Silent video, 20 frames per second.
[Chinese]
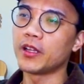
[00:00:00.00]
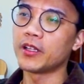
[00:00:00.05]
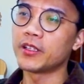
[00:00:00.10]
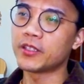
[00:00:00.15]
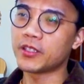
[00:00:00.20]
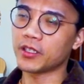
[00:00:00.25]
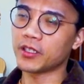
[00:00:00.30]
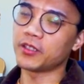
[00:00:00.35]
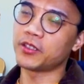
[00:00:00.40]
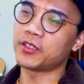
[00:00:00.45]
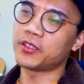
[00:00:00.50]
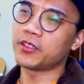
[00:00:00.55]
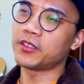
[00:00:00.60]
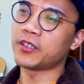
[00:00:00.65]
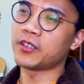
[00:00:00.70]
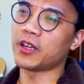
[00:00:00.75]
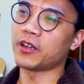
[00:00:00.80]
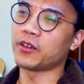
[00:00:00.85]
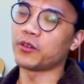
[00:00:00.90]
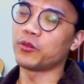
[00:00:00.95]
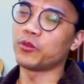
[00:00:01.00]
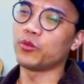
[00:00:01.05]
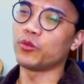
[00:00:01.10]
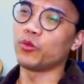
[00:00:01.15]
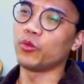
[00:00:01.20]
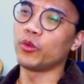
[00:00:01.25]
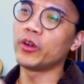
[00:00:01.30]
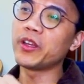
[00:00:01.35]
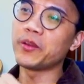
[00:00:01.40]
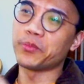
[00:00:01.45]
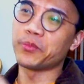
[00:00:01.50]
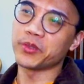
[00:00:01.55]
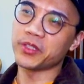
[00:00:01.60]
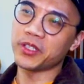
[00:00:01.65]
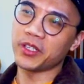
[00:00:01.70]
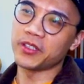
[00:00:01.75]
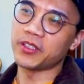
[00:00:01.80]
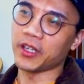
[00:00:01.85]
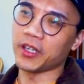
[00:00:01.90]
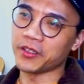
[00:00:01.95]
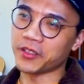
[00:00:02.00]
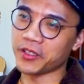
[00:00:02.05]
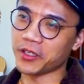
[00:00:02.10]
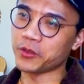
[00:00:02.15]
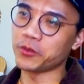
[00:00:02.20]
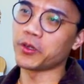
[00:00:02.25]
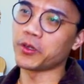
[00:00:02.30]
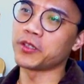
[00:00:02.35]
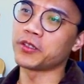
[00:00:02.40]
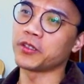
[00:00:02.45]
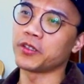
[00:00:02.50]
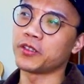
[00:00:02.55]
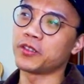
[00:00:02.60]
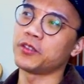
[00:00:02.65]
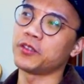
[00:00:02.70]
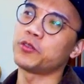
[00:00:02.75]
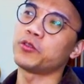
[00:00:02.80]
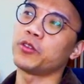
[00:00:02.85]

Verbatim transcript: 这个事实上我也不是很常接触到这个字，